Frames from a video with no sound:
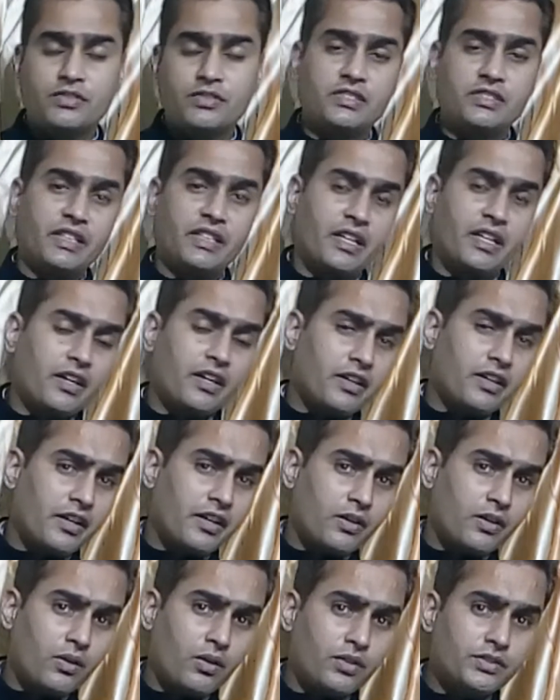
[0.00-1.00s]
सिंगल
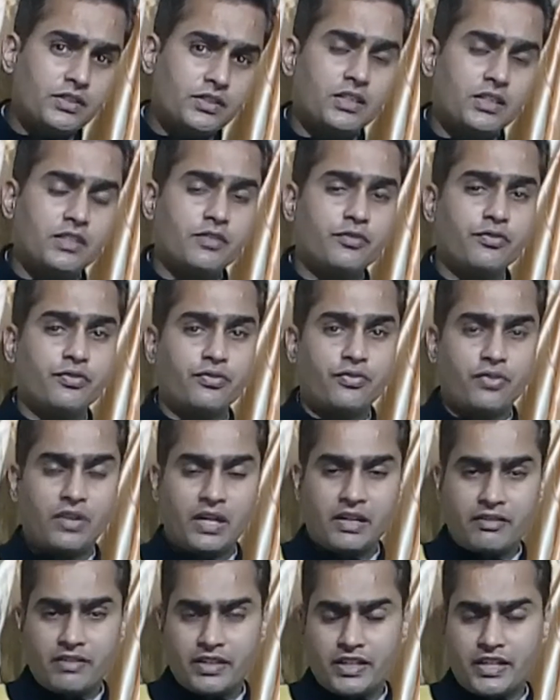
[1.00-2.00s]
क्लिक लॉन्च
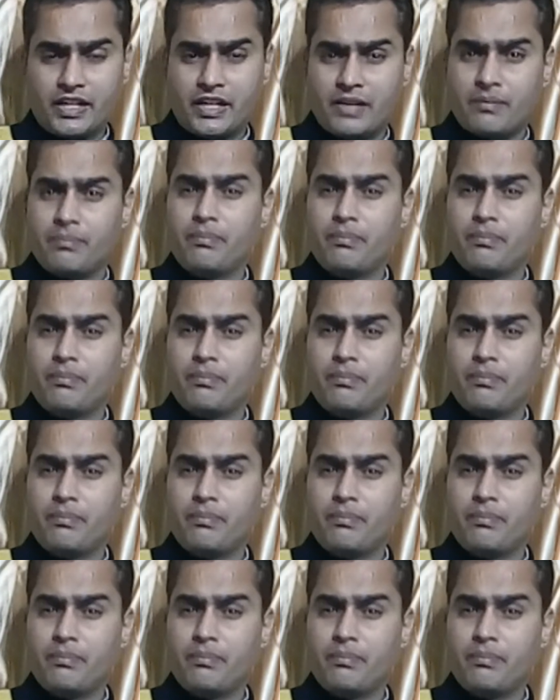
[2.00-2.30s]
फॉरवर्ड एंड